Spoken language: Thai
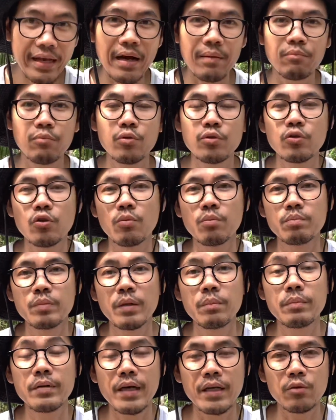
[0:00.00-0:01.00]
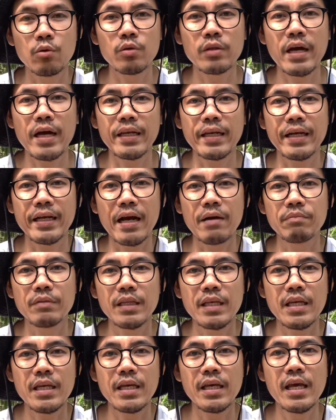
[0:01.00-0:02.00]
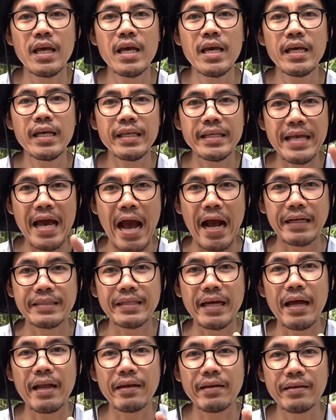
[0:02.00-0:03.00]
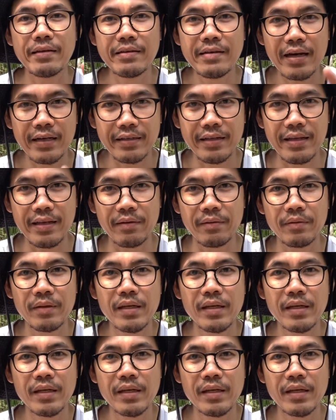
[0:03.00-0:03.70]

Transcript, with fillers: กับผู้ชมเพื่อนๆทุกท่านนะครับ ที่อยากจะเลือกดิน